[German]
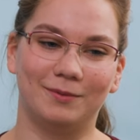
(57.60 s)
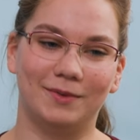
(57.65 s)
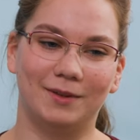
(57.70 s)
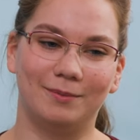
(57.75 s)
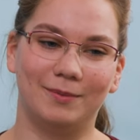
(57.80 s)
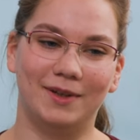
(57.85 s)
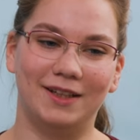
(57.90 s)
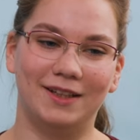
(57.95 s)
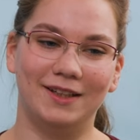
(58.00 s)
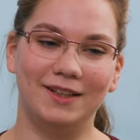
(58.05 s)

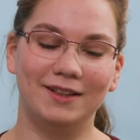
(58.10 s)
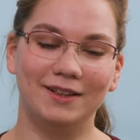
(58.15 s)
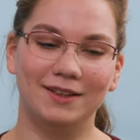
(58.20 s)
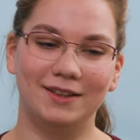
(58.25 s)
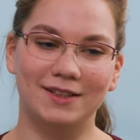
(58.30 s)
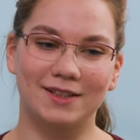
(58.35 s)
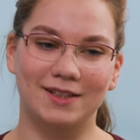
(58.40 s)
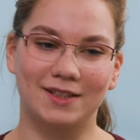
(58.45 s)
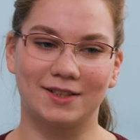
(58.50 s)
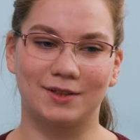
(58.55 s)
In Berlin
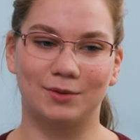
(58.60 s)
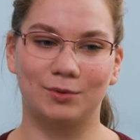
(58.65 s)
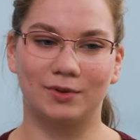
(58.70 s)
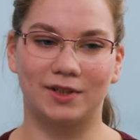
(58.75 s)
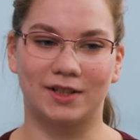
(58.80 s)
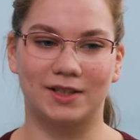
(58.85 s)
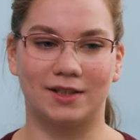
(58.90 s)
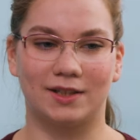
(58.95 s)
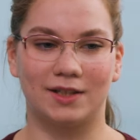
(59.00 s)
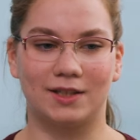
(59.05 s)
ist es so,
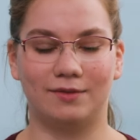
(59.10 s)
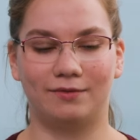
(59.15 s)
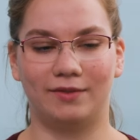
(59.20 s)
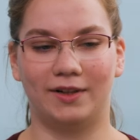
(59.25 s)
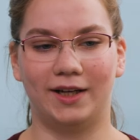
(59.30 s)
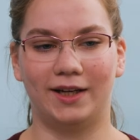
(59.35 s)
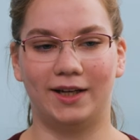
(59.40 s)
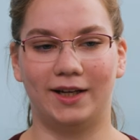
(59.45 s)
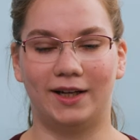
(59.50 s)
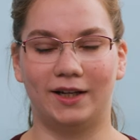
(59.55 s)
dass in
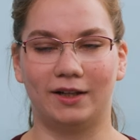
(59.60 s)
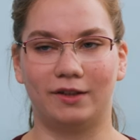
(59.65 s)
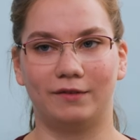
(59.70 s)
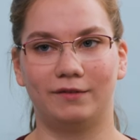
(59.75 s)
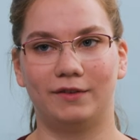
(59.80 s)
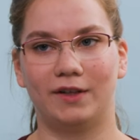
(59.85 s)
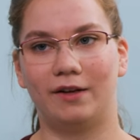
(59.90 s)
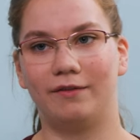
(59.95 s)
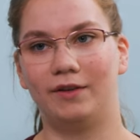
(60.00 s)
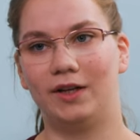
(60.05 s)
zwei Arten
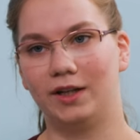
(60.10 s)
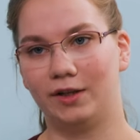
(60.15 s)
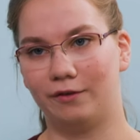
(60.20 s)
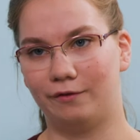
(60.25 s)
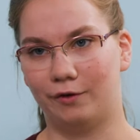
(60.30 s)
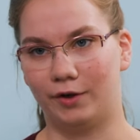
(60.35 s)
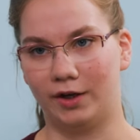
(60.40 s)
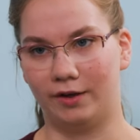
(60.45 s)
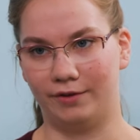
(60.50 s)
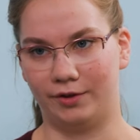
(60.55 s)
Freiwillige
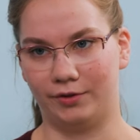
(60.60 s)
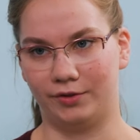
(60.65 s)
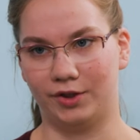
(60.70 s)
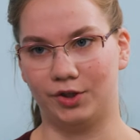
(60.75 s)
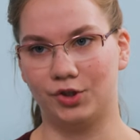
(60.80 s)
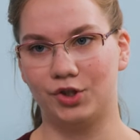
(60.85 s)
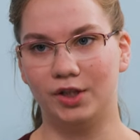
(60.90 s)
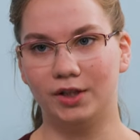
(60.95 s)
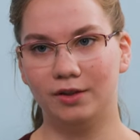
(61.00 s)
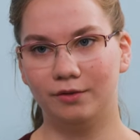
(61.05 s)
Feuerwehr
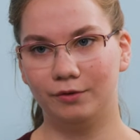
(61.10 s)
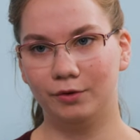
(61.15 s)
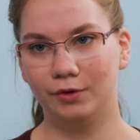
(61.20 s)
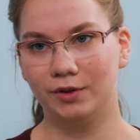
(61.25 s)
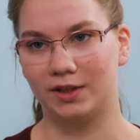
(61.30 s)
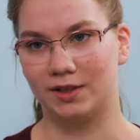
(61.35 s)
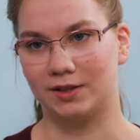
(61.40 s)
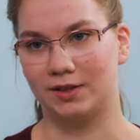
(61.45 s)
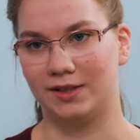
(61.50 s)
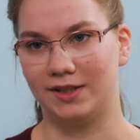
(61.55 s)
unterschieden
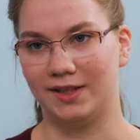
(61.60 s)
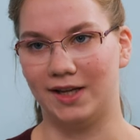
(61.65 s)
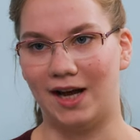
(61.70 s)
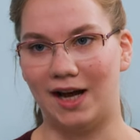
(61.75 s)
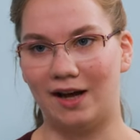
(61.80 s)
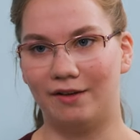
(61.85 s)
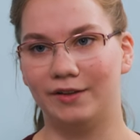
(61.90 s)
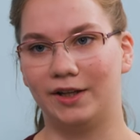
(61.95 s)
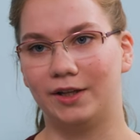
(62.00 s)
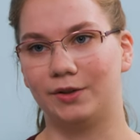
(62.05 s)
wird. Das sind die
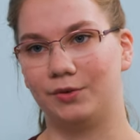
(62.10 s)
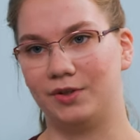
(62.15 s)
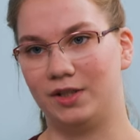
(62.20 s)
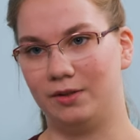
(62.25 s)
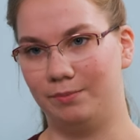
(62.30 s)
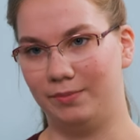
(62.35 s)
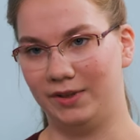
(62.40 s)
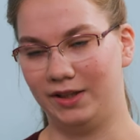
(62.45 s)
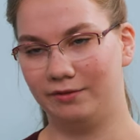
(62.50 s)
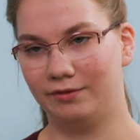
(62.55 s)
A-Wehren und die
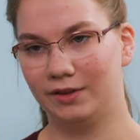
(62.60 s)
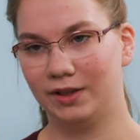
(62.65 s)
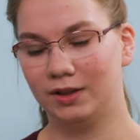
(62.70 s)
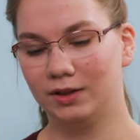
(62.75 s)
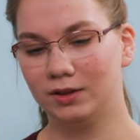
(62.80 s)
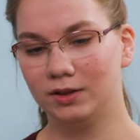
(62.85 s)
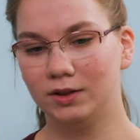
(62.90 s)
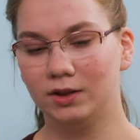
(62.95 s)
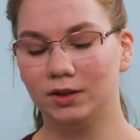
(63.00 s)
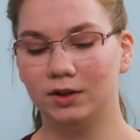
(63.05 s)

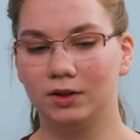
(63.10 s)
B-Wehren.